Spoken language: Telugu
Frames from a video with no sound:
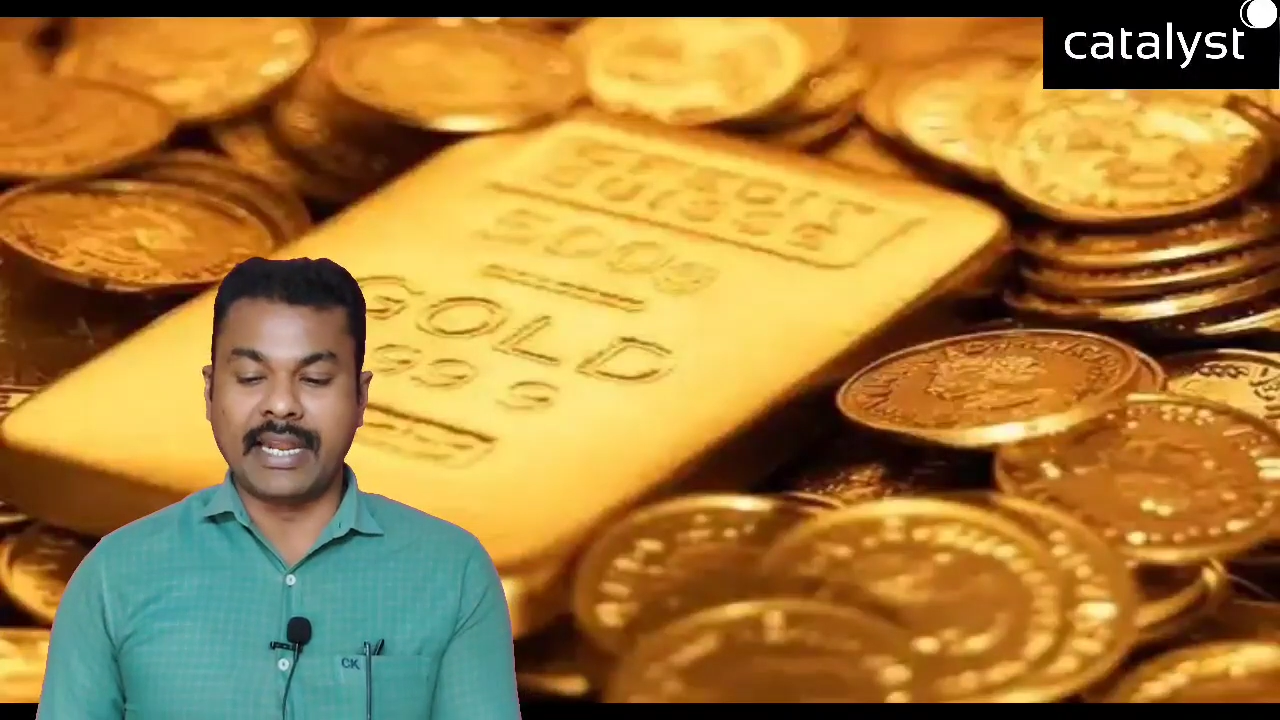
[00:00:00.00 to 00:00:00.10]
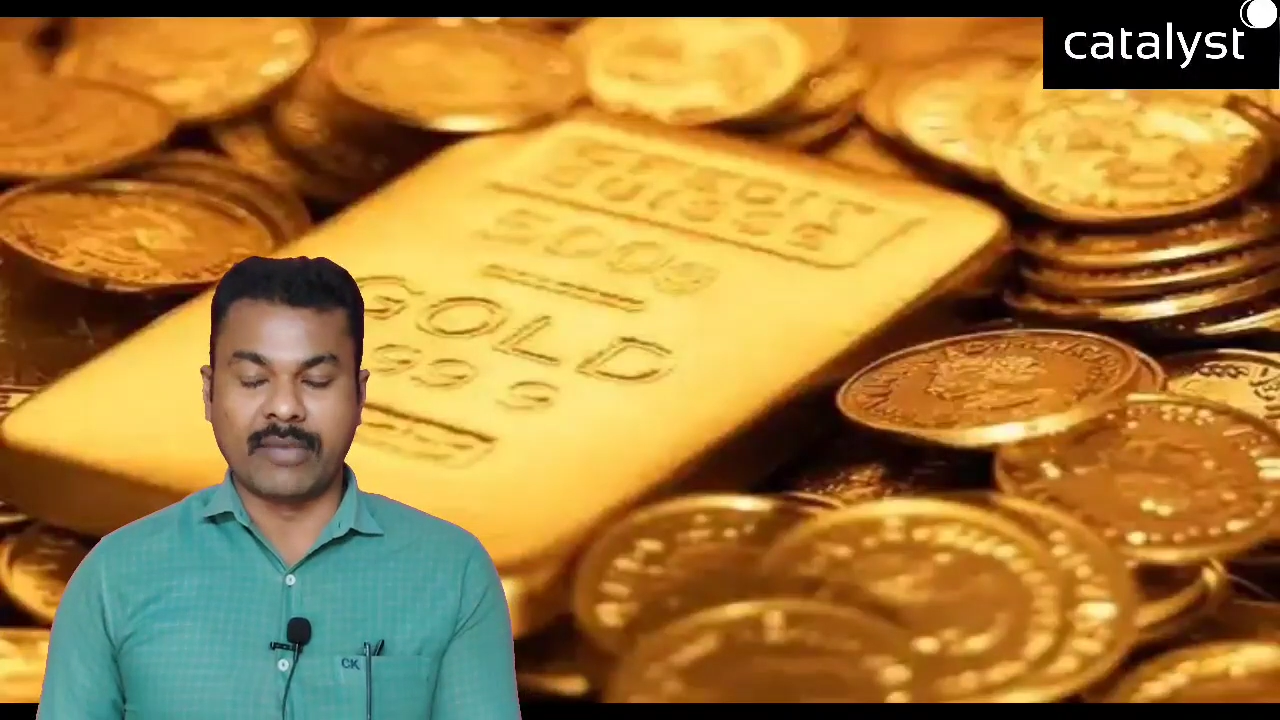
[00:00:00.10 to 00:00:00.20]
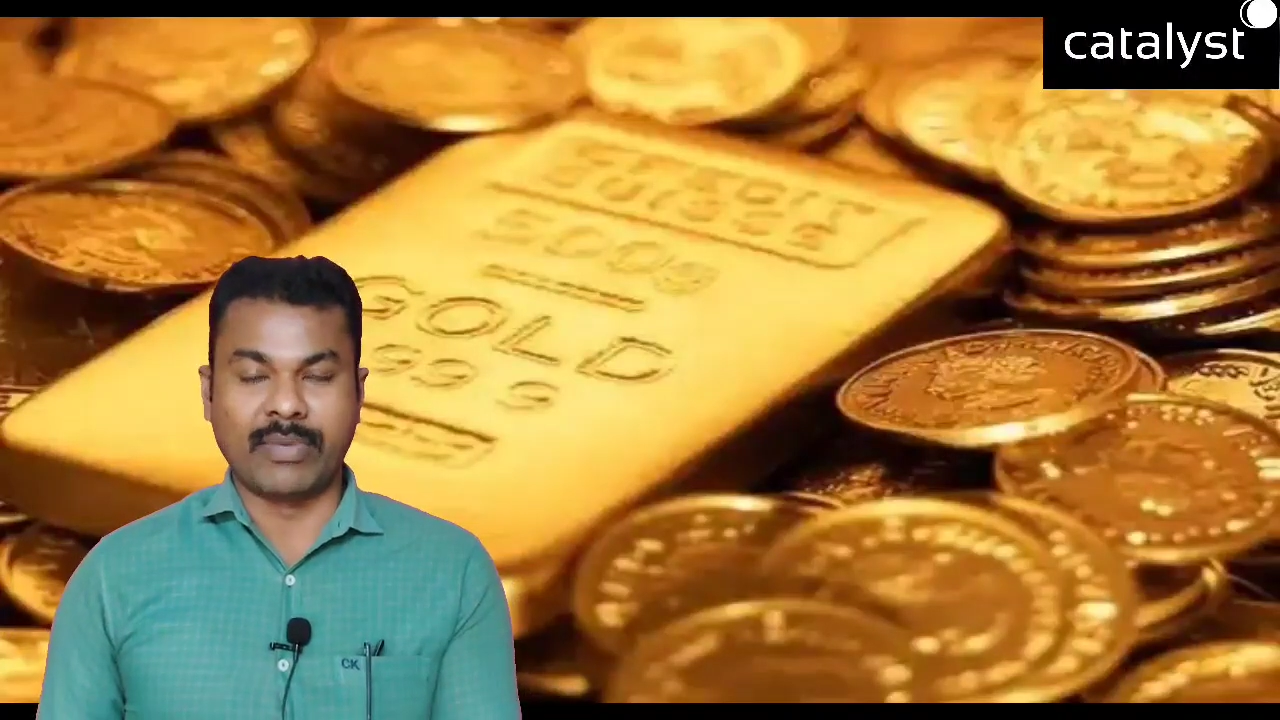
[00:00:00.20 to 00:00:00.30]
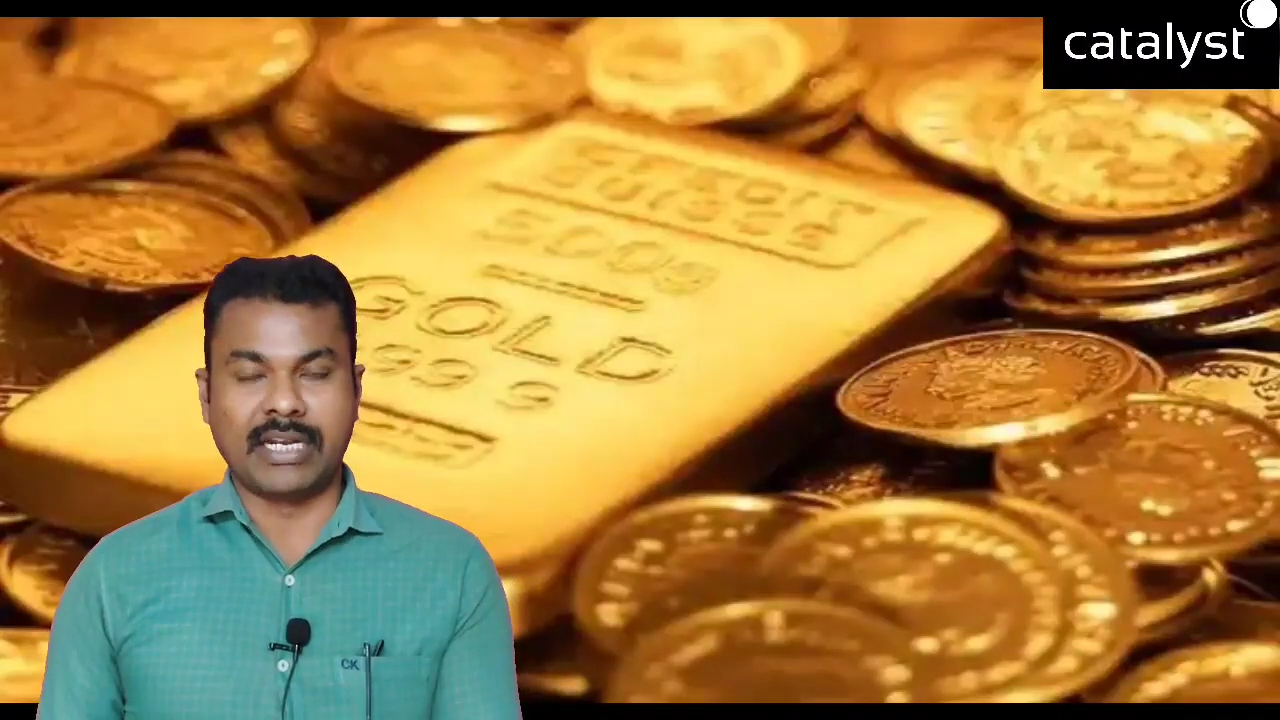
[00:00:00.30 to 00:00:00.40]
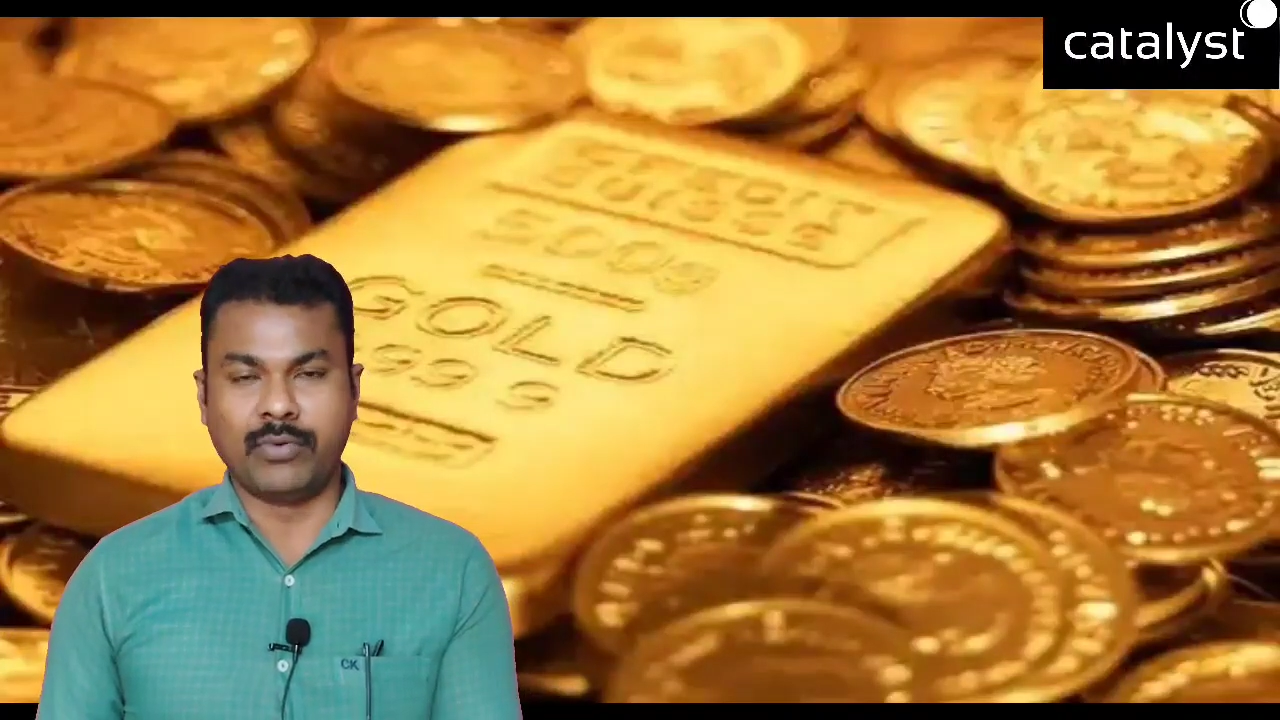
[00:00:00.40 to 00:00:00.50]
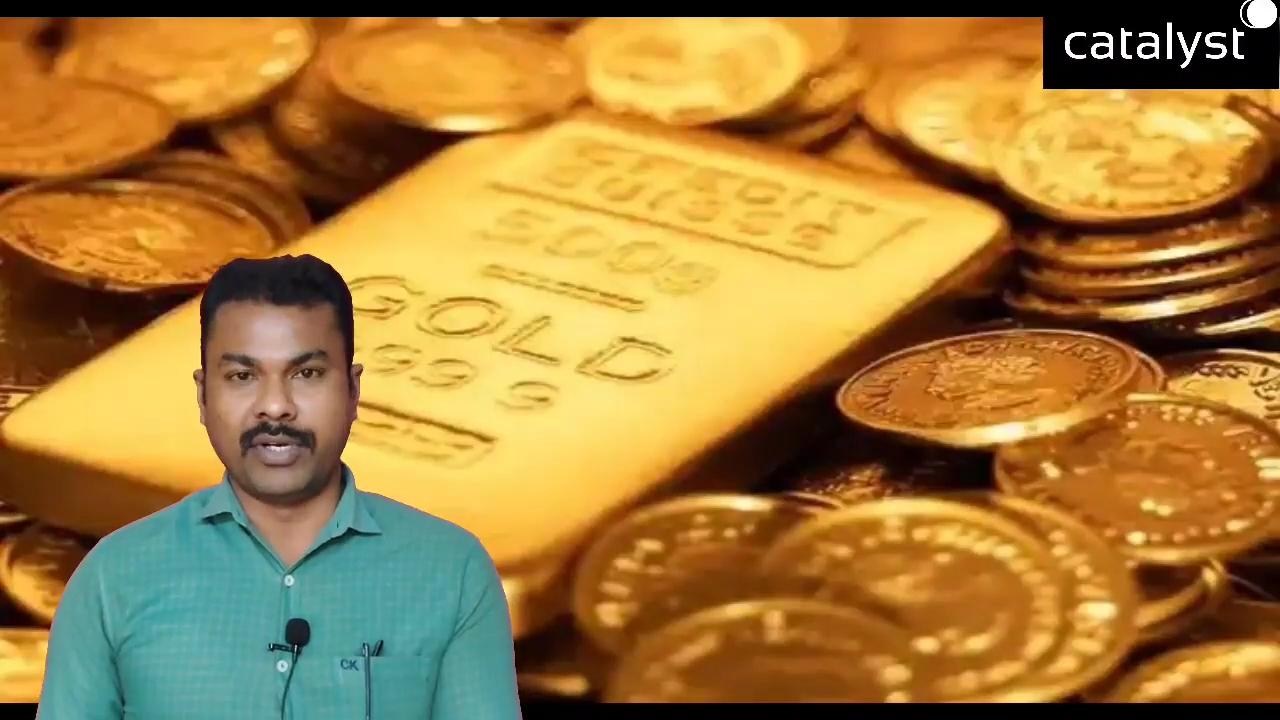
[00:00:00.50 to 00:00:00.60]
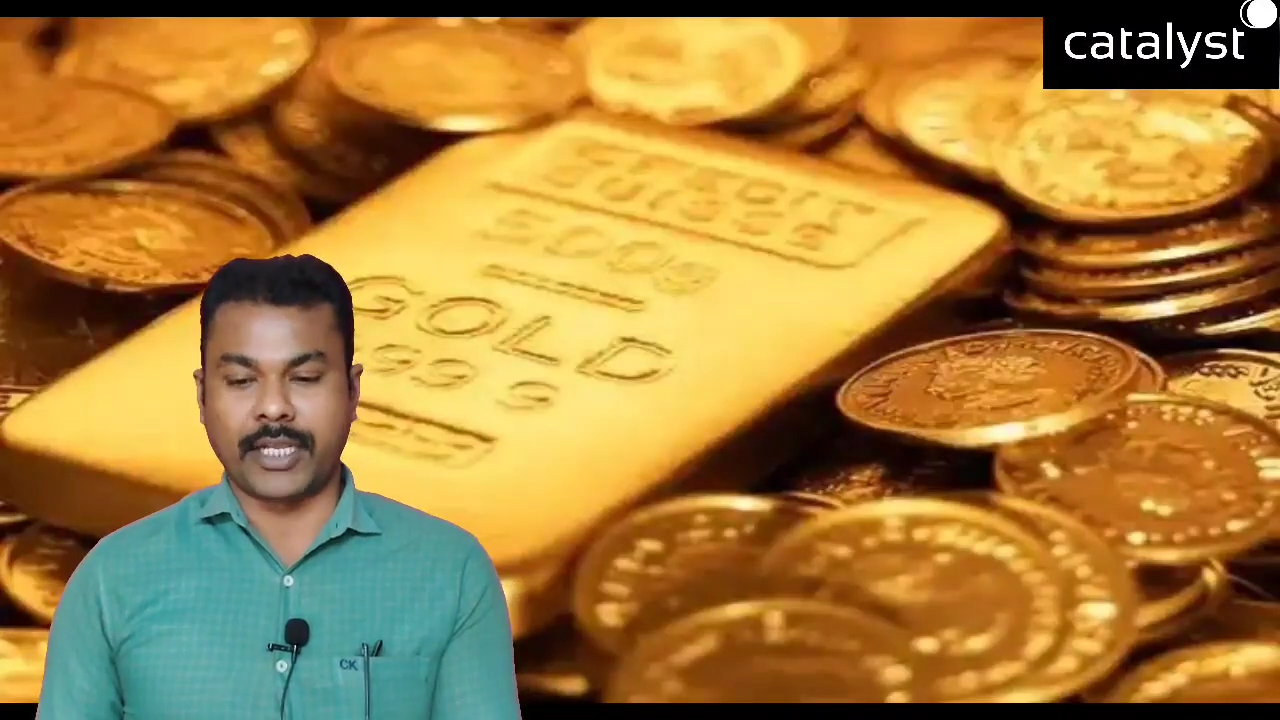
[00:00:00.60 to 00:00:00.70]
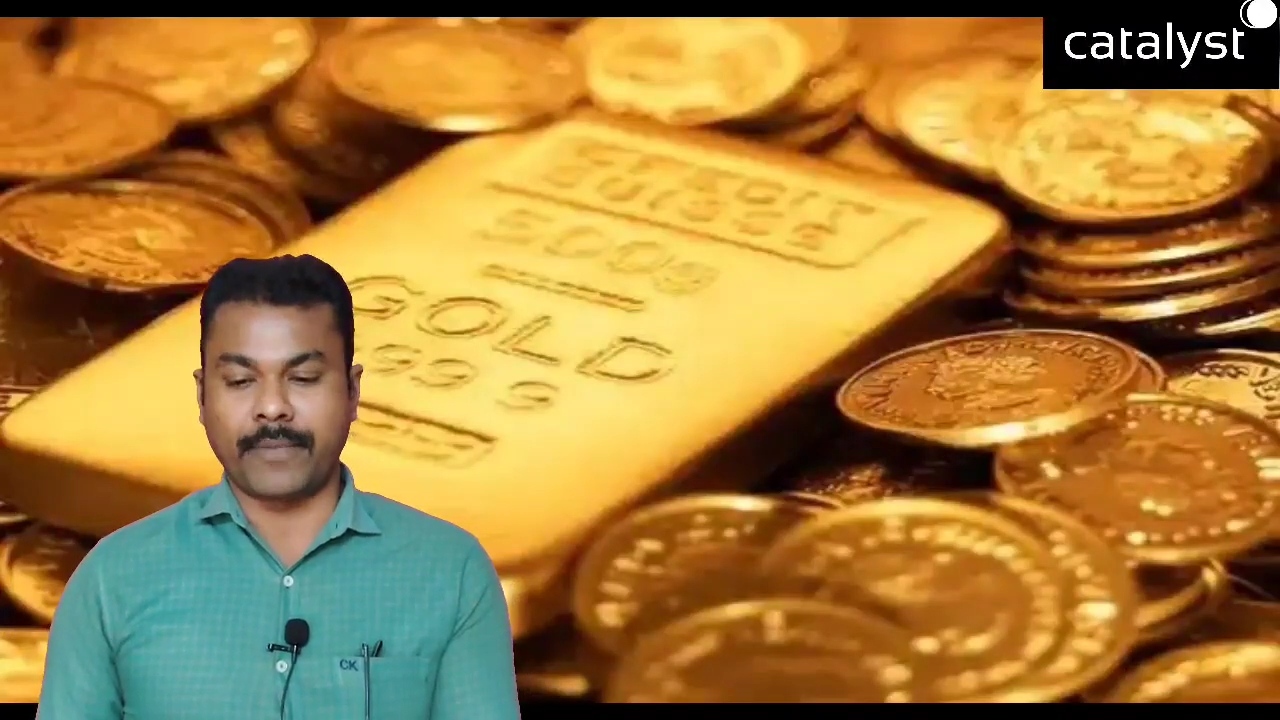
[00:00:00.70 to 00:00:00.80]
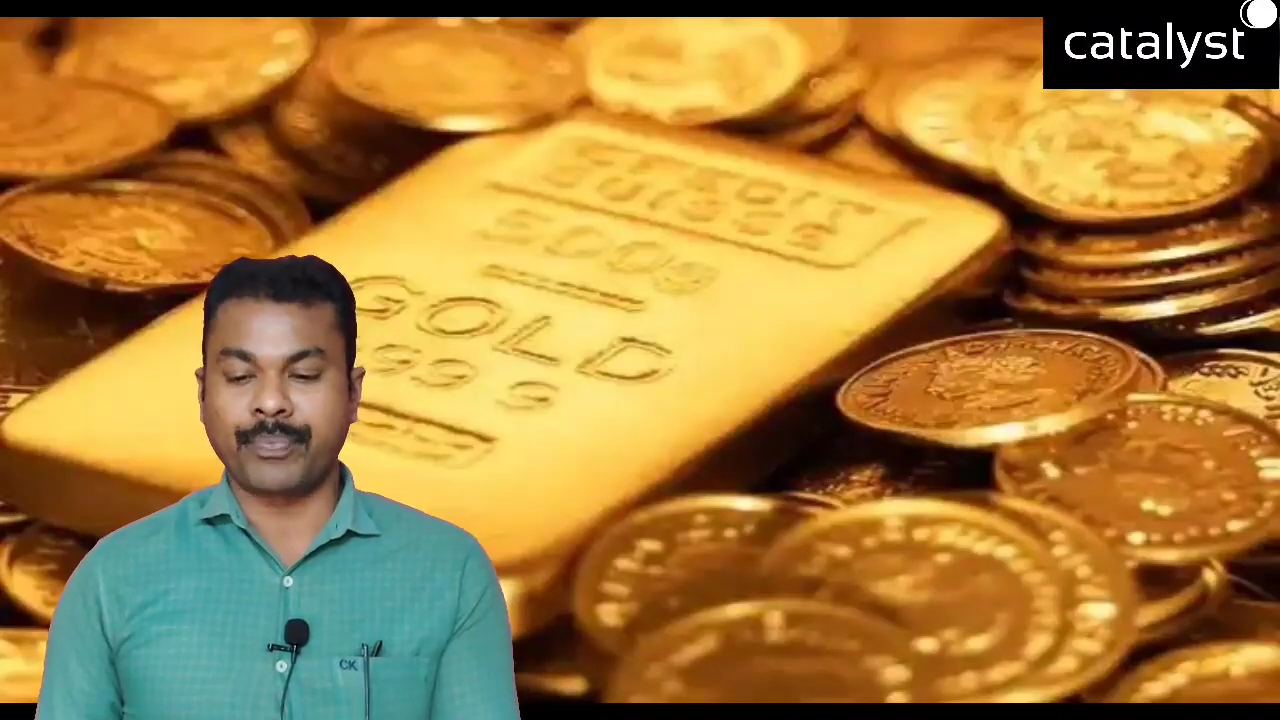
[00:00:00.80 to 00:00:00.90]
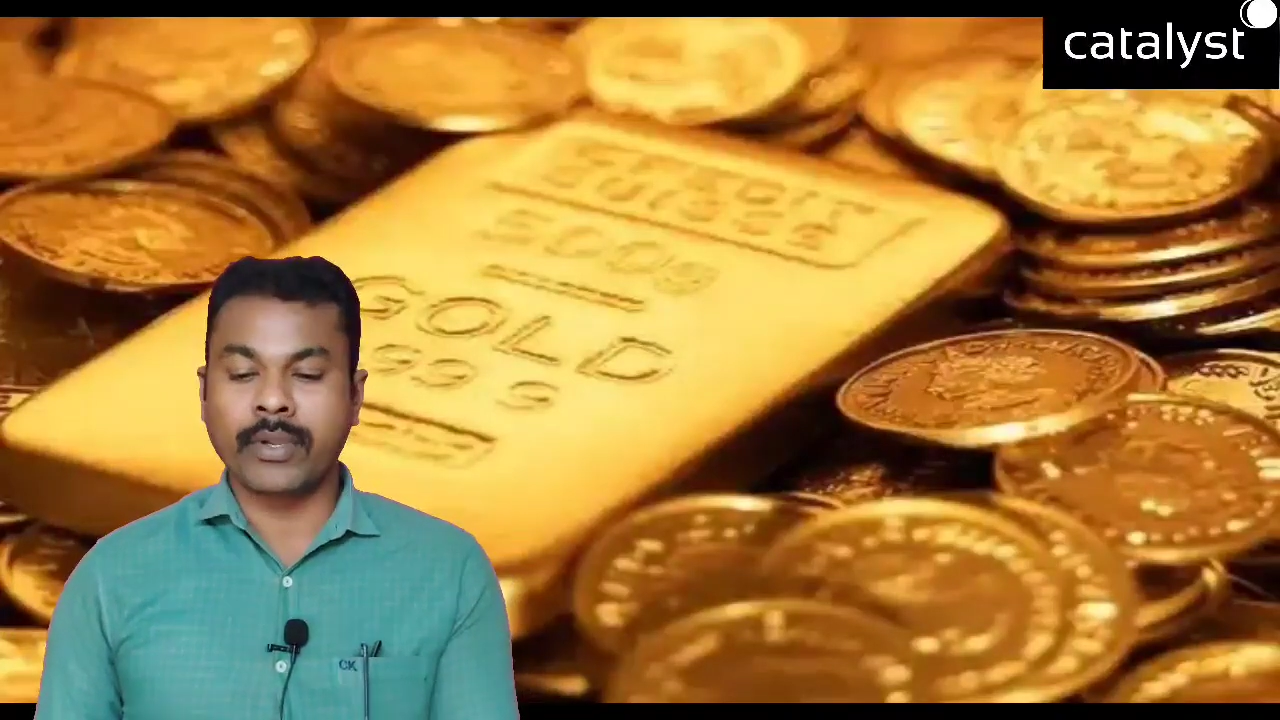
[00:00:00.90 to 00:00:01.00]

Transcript: ఏటీఎంలన్నీ ఉంటాయి